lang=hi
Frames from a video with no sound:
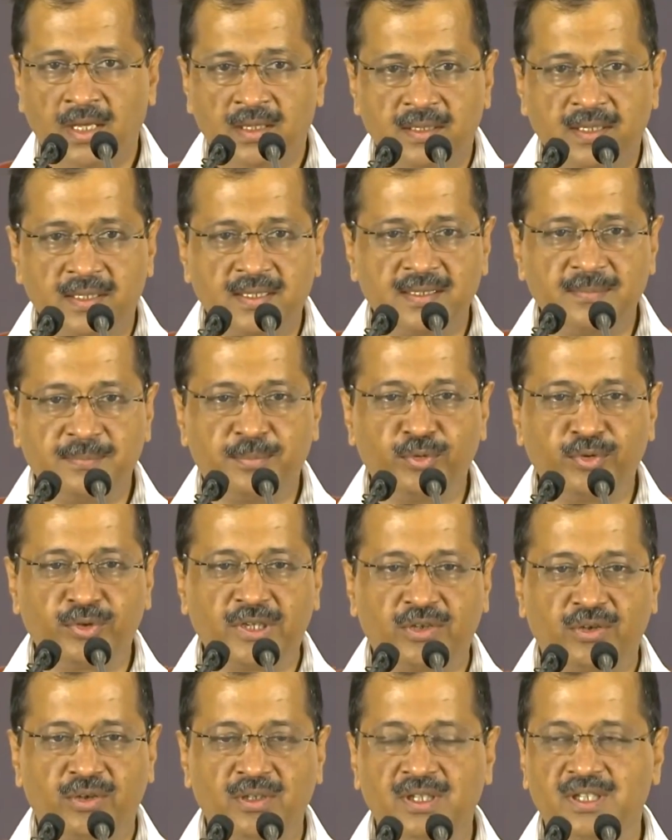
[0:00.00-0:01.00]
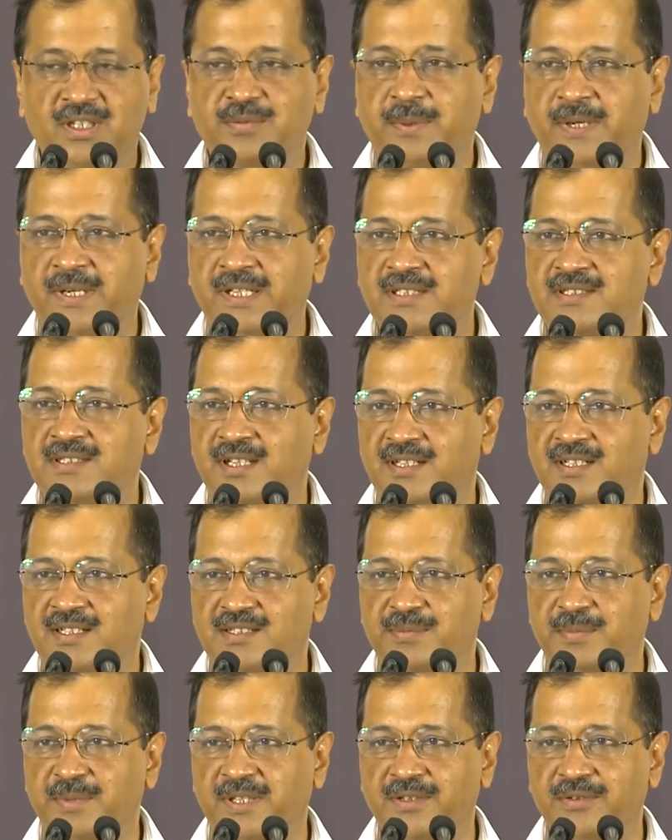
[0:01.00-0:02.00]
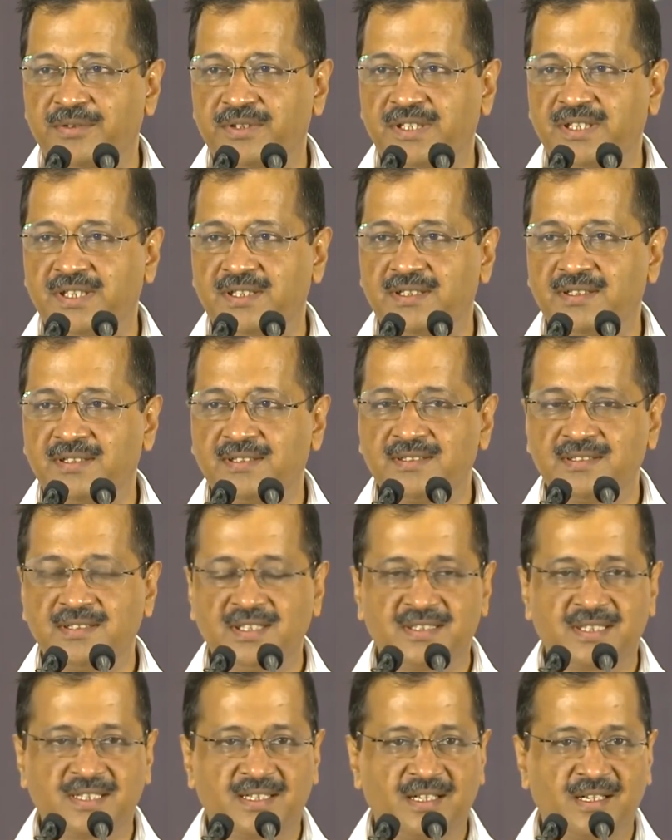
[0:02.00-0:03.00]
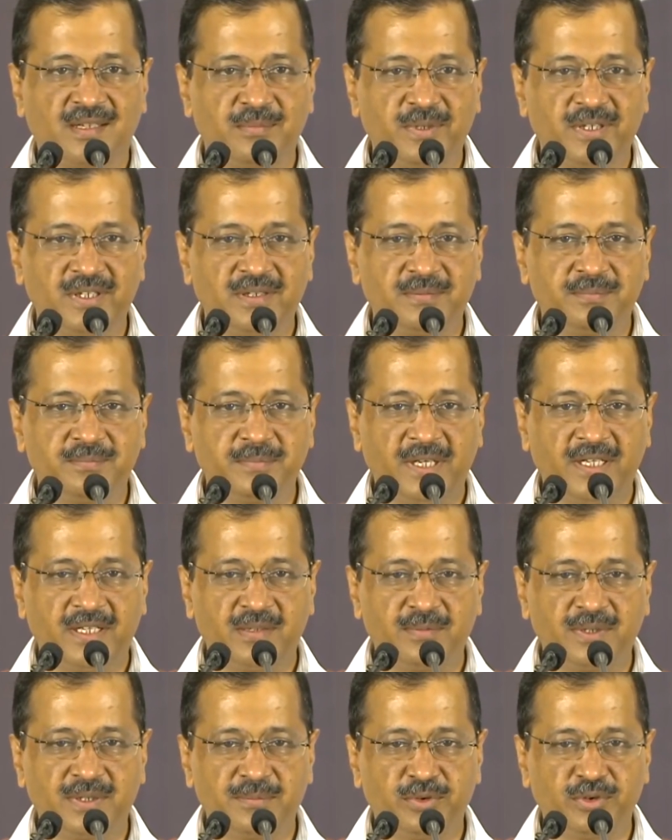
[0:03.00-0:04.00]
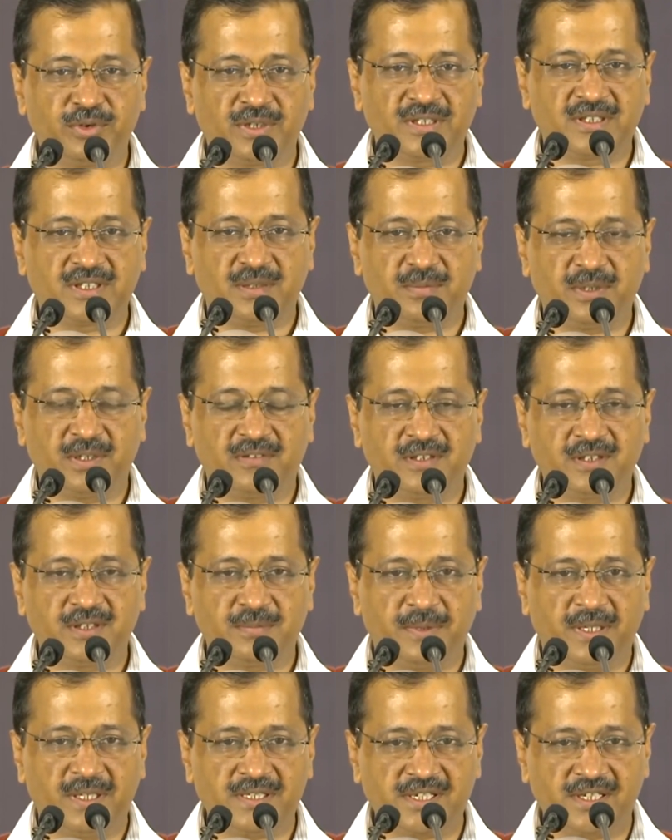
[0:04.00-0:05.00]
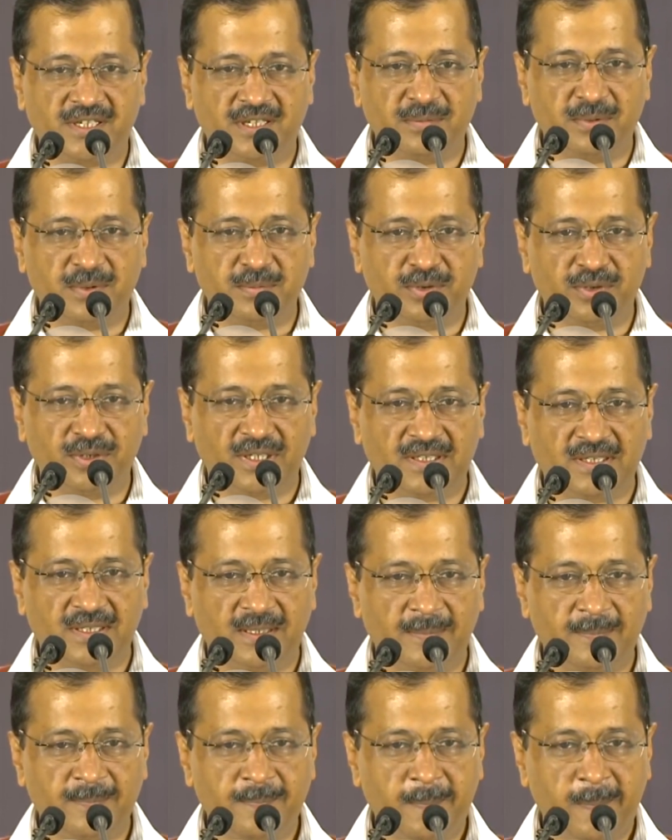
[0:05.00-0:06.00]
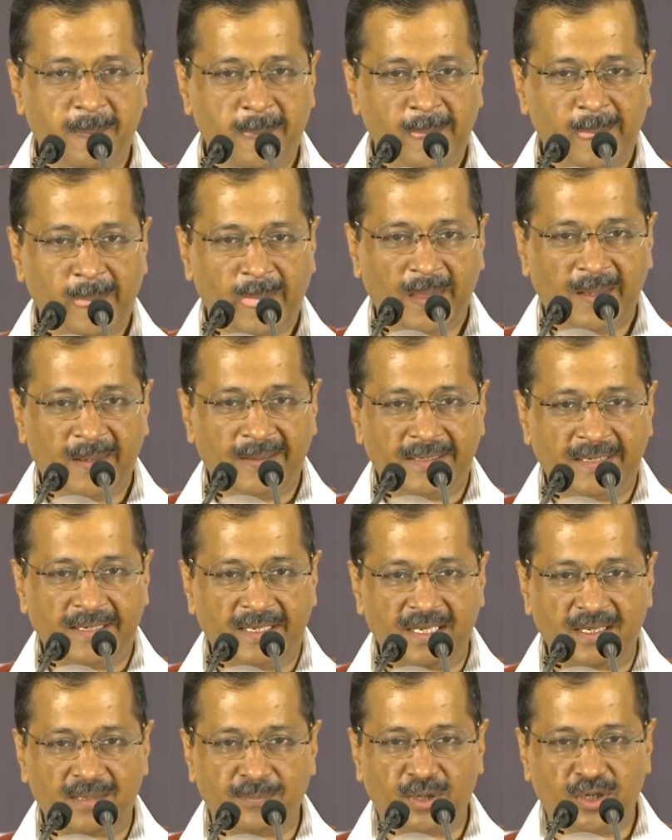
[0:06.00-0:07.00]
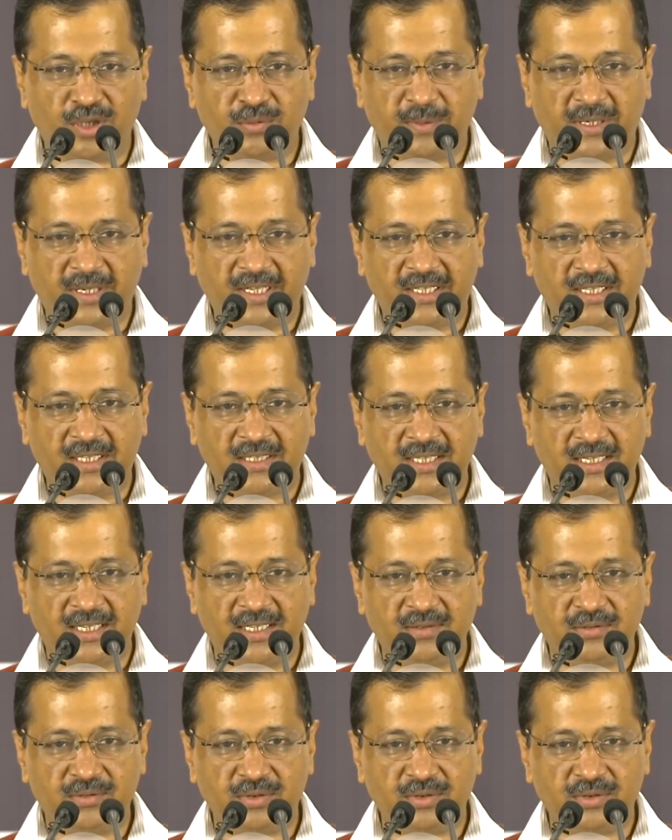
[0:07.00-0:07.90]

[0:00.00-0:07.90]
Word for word: देखिए पूरी कांग्रेस पार्टी सर्कस बनी हुई है जैसा कल भी मैंने भी बोला था भगवंत मान जी ने भी बोला था एक बहुत बड़े नेता हैं